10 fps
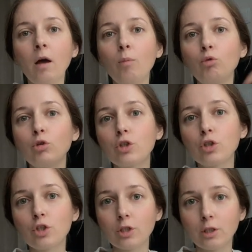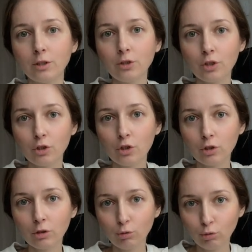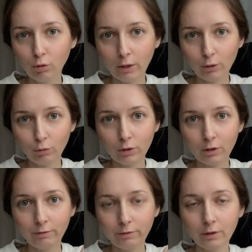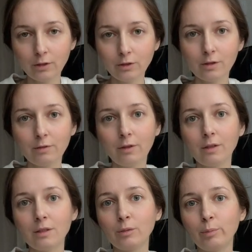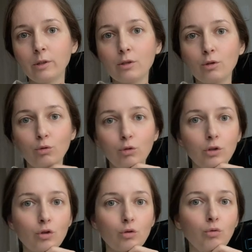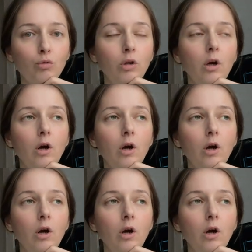может желчь, жидкую, которая вылилась в 12-перстную кишку,